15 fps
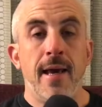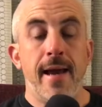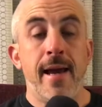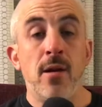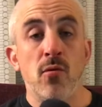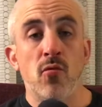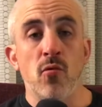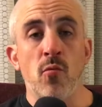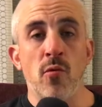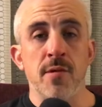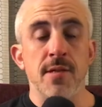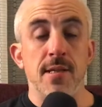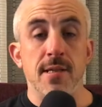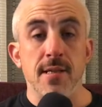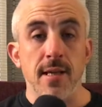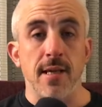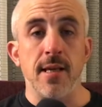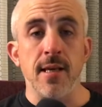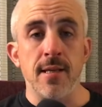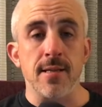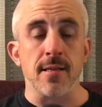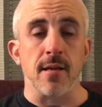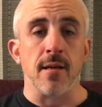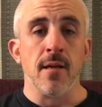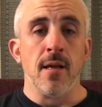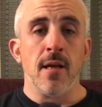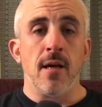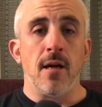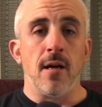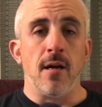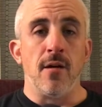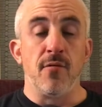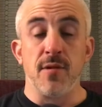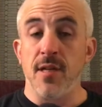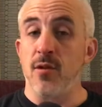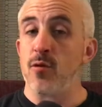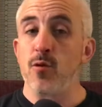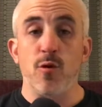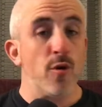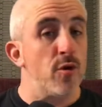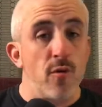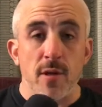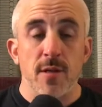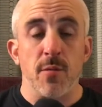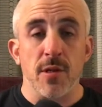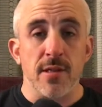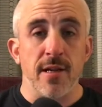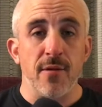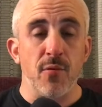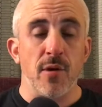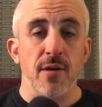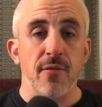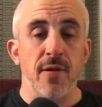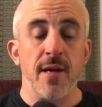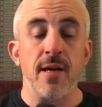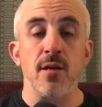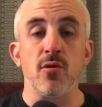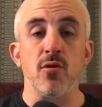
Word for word: Hello tout le monde, c'est SnakeX, euh, vous êtes toujours sur xboxlive.fr et